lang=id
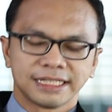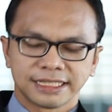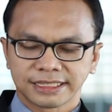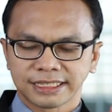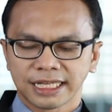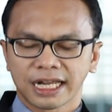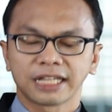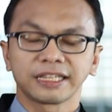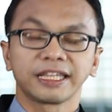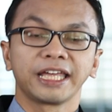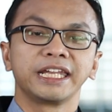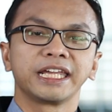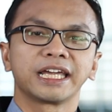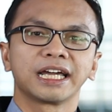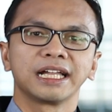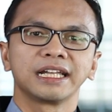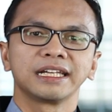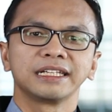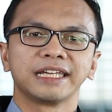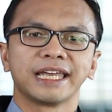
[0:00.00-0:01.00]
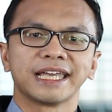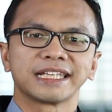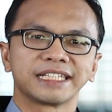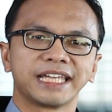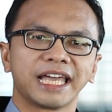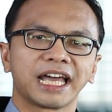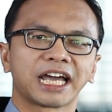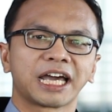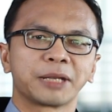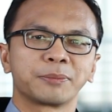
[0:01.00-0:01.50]
Secara teknikal,
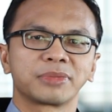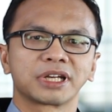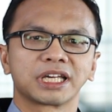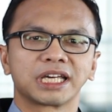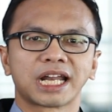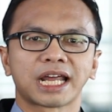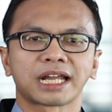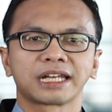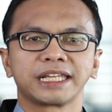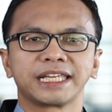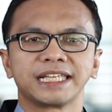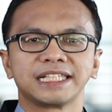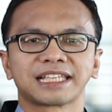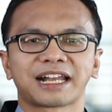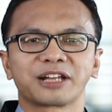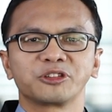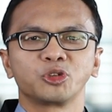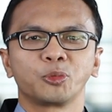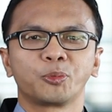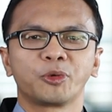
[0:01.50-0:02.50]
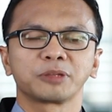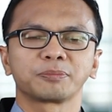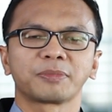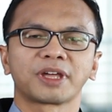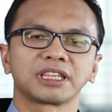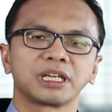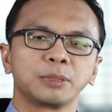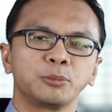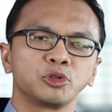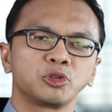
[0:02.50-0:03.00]
IHSG akan bergerak di kisaran support
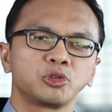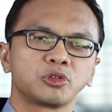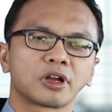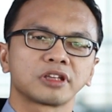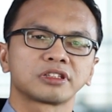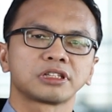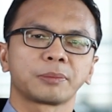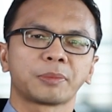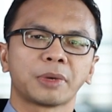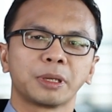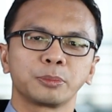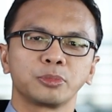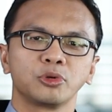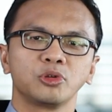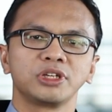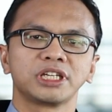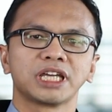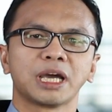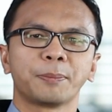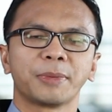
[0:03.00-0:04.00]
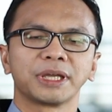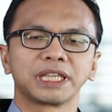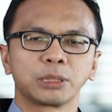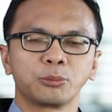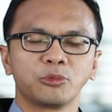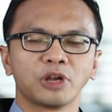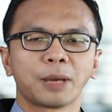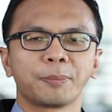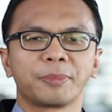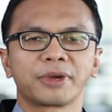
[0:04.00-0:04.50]
4.780 hingga
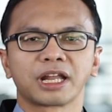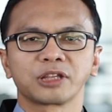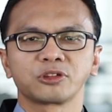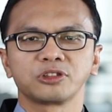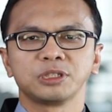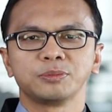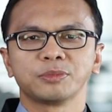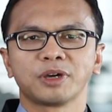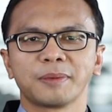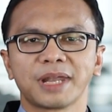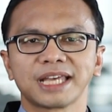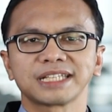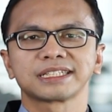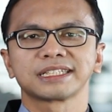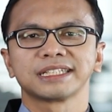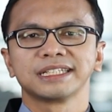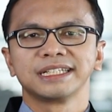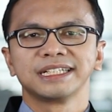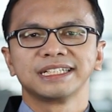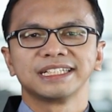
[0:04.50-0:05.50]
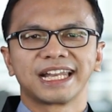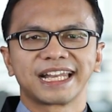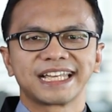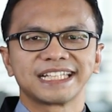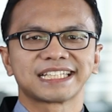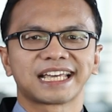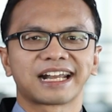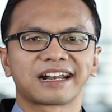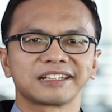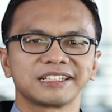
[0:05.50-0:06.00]
4.815 dan
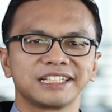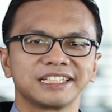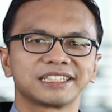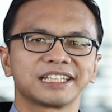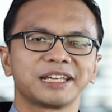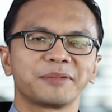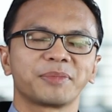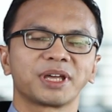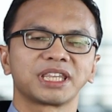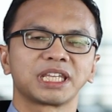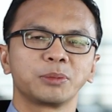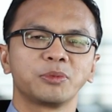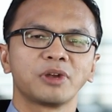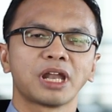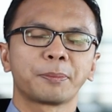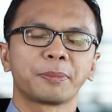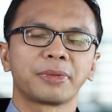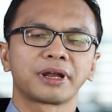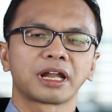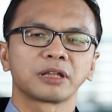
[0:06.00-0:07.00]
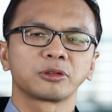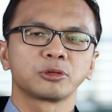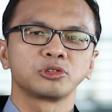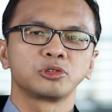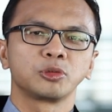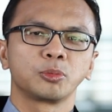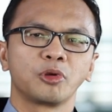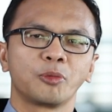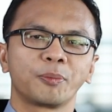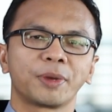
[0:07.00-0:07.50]
kisaran resisten
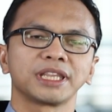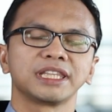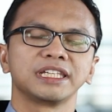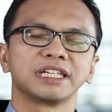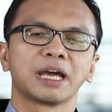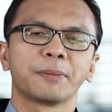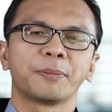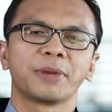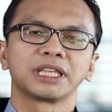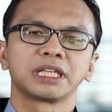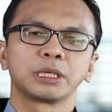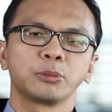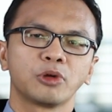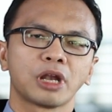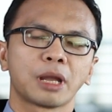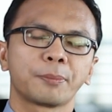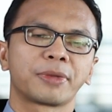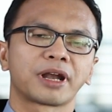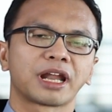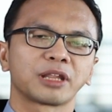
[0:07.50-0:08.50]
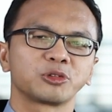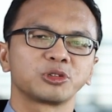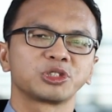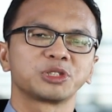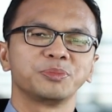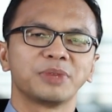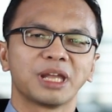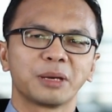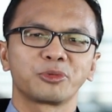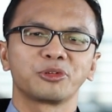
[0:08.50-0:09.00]
4.874 hingga
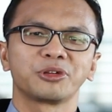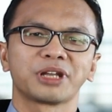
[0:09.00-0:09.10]
4.896.